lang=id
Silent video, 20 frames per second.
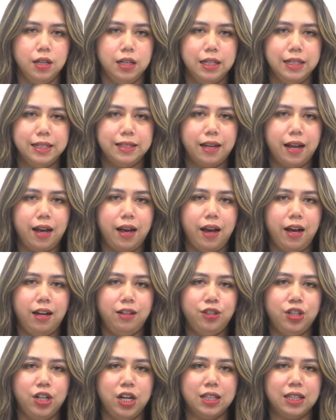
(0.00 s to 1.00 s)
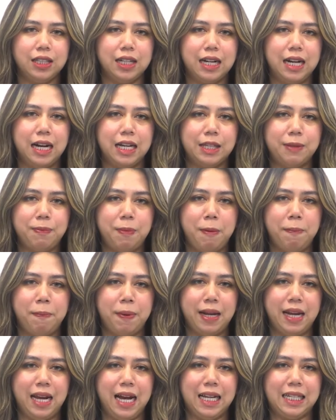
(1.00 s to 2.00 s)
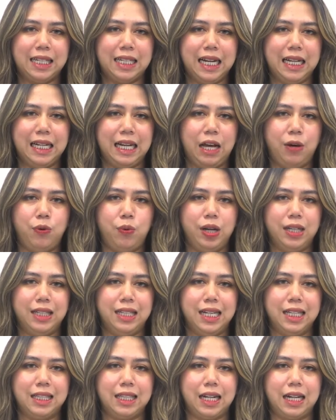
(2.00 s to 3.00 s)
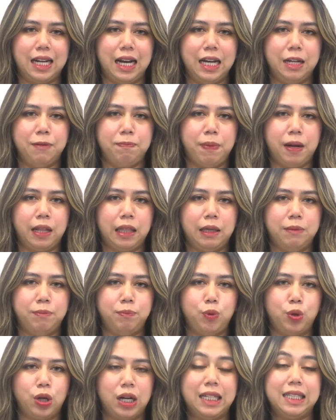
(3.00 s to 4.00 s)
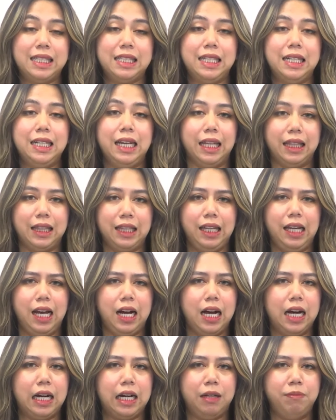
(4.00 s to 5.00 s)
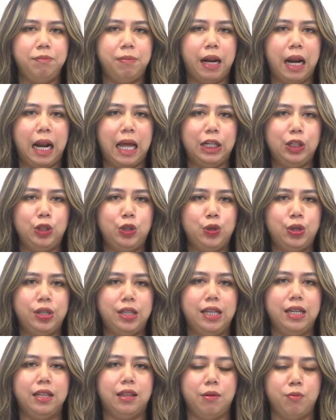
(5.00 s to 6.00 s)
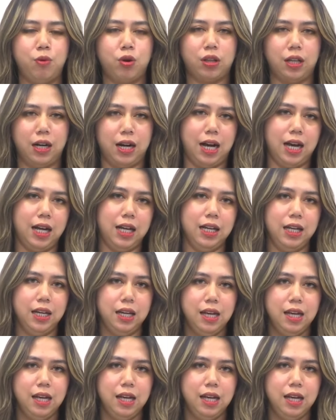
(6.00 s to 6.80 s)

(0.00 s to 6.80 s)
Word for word: Israel dengan tegas memperingatkan lawannya terkait pertempuran sengit yang akan berlanjut di Timur Tengah.